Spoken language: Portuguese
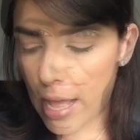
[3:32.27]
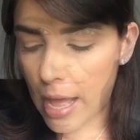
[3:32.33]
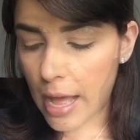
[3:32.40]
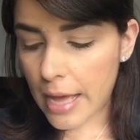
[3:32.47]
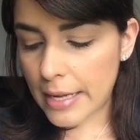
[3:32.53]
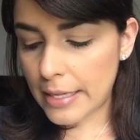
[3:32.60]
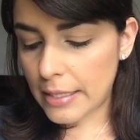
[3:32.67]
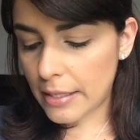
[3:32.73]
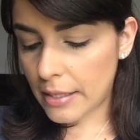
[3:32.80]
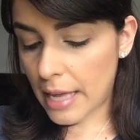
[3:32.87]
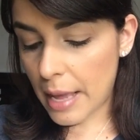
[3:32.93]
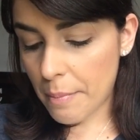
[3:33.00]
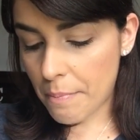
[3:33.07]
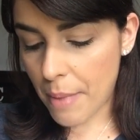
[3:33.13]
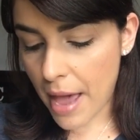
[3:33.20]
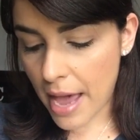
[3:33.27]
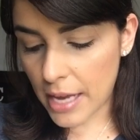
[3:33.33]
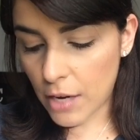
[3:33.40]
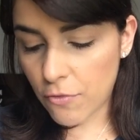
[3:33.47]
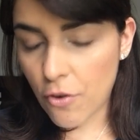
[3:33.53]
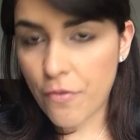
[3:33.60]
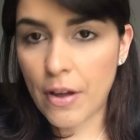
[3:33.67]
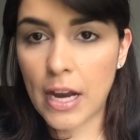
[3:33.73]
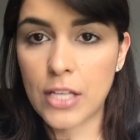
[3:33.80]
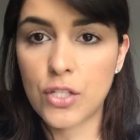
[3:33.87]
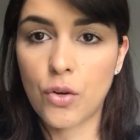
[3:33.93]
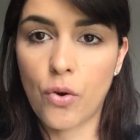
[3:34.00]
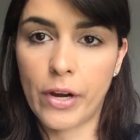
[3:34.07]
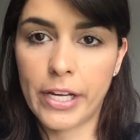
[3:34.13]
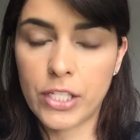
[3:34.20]
Aí, em pele, eu vou falar de
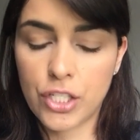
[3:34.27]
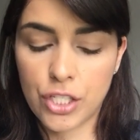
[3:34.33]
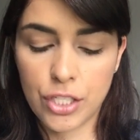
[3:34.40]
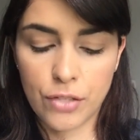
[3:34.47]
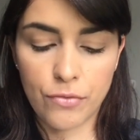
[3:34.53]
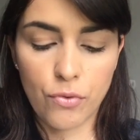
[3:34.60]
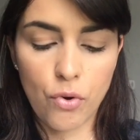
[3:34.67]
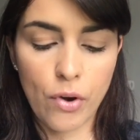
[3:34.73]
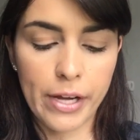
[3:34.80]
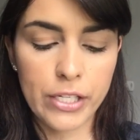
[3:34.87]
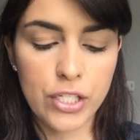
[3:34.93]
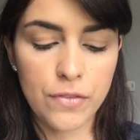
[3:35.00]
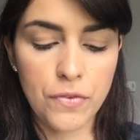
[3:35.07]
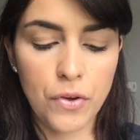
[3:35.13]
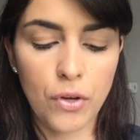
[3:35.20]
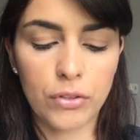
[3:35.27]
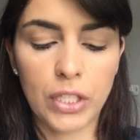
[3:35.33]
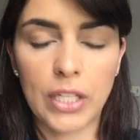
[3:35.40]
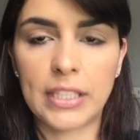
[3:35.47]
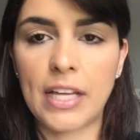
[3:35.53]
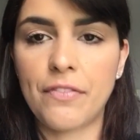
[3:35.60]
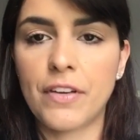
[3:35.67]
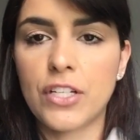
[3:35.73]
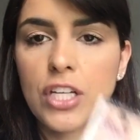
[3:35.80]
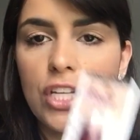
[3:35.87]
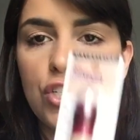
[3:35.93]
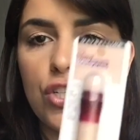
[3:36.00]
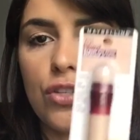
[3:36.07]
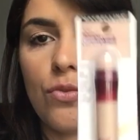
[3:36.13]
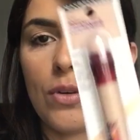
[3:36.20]
corretivo. Um corretivo que eu tenho até
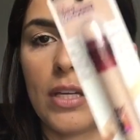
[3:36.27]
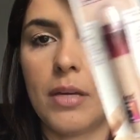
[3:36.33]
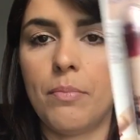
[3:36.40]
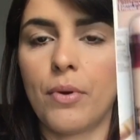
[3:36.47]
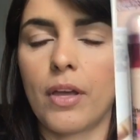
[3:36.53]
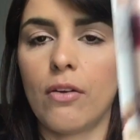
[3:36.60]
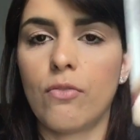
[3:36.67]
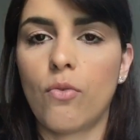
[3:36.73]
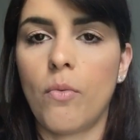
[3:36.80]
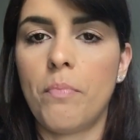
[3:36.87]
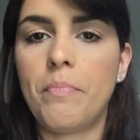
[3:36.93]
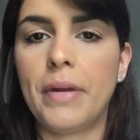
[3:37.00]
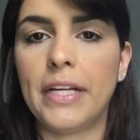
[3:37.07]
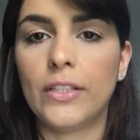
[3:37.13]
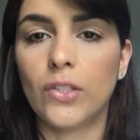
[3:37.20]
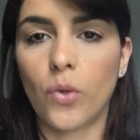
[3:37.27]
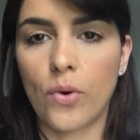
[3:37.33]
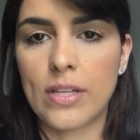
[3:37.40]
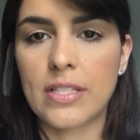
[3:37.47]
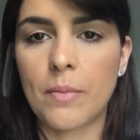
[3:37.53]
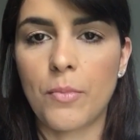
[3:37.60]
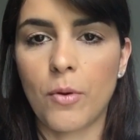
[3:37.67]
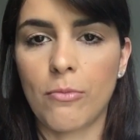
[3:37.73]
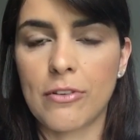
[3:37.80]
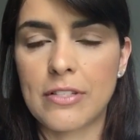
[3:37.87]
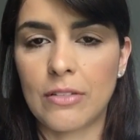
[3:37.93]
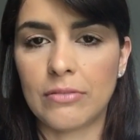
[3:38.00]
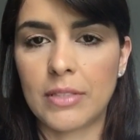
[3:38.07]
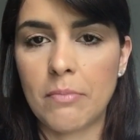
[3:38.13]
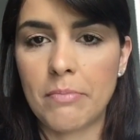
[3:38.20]
fechadinho aqui, porque eu comprei dois na
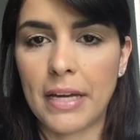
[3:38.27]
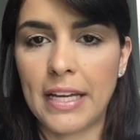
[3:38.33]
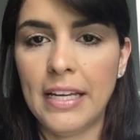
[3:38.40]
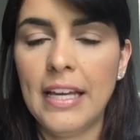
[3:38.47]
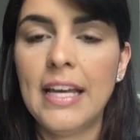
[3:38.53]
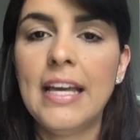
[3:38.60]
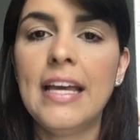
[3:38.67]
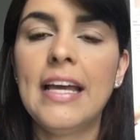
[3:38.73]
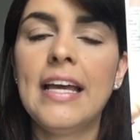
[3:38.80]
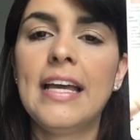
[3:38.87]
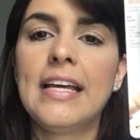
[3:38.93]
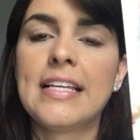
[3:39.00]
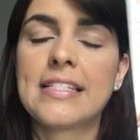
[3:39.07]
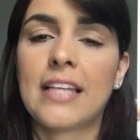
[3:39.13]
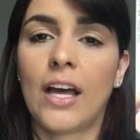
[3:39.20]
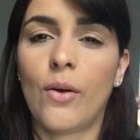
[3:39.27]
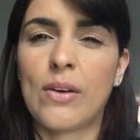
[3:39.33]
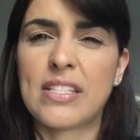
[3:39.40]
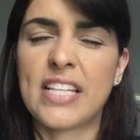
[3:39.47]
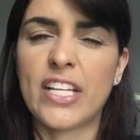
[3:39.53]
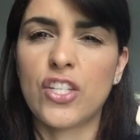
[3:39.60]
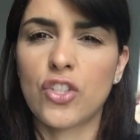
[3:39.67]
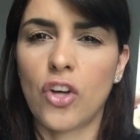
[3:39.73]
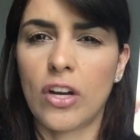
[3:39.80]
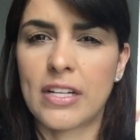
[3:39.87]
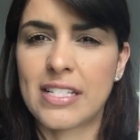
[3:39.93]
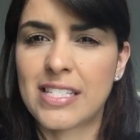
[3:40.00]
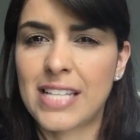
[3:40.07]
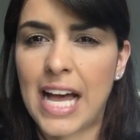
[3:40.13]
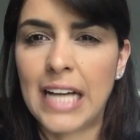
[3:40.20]
promoção também. Saiu a 7
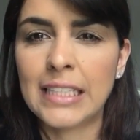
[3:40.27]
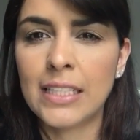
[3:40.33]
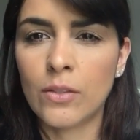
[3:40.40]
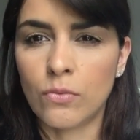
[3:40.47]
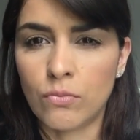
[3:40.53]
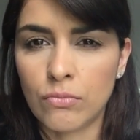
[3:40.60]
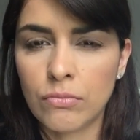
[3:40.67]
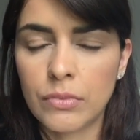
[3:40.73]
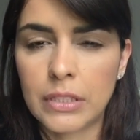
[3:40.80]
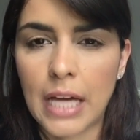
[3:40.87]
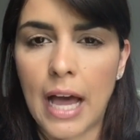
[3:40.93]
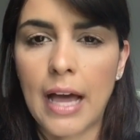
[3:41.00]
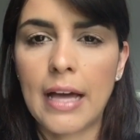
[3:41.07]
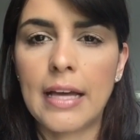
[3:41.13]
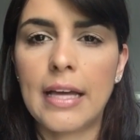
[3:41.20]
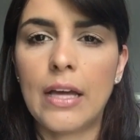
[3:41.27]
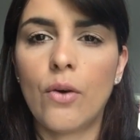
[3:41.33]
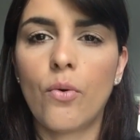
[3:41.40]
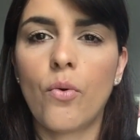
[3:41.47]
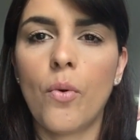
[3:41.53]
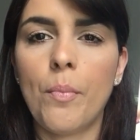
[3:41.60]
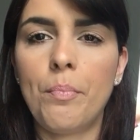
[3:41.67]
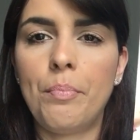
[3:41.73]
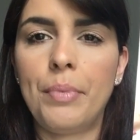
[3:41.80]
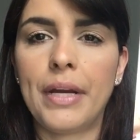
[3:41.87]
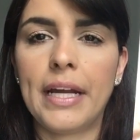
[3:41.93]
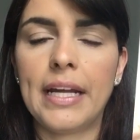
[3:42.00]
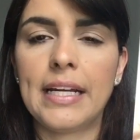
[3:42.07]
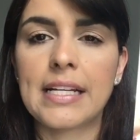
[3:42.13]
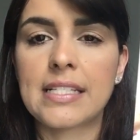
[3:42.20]
dólares cada um, tá? Eu
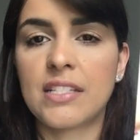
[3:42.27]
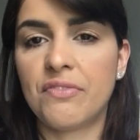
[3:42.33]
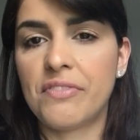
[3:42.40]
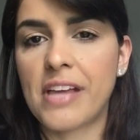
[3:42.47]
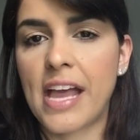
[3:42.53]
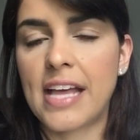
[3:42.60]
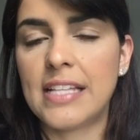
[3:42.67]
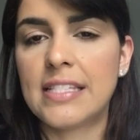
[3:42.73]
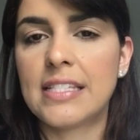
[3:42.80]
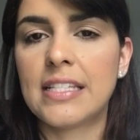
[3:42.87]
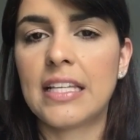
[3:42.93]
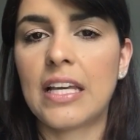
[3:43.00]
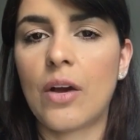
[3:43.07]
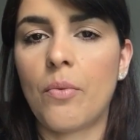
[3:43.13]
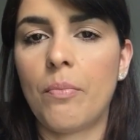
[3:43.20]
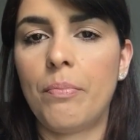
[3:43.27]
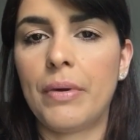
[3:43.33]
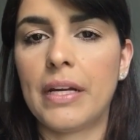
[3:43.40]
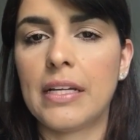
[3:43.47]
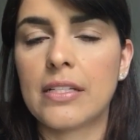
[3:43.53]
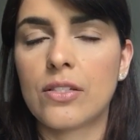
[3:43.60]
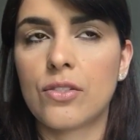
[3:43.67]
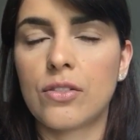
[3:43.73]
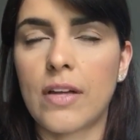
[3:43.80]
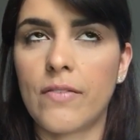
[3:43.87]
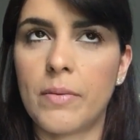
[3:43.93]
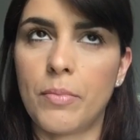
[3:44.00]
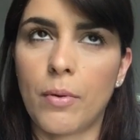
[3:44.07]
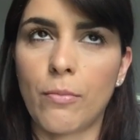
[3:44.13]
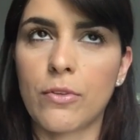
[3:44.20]
comprei na CVS, que é um preço, tava
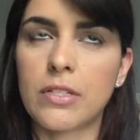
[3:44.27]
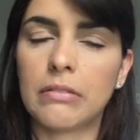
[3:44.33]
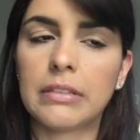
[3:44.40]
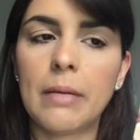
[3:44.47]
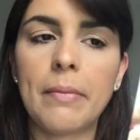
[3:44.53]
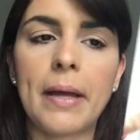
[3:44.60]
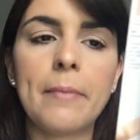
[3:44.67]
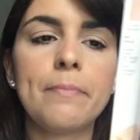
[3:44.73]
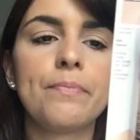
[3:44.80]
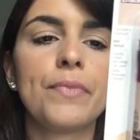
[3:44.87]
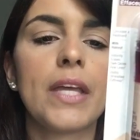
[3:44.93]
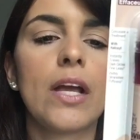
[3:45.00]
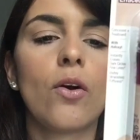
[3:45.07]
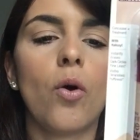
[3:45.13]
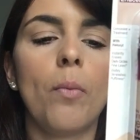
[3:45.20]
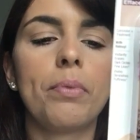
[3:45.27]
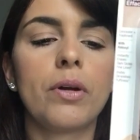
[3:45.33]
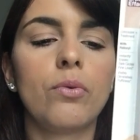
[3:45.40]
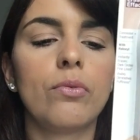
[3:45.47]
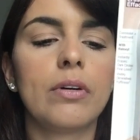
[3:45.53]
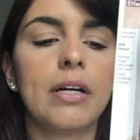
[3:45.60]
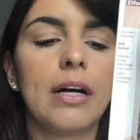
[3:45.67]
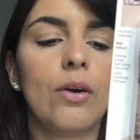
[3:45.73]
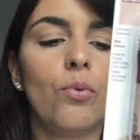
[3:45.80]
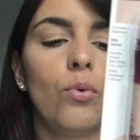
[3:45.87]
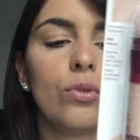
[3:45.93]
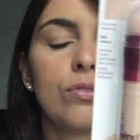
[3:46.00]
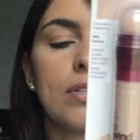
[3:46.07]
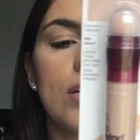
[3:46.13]
em promoção também compra um, o outro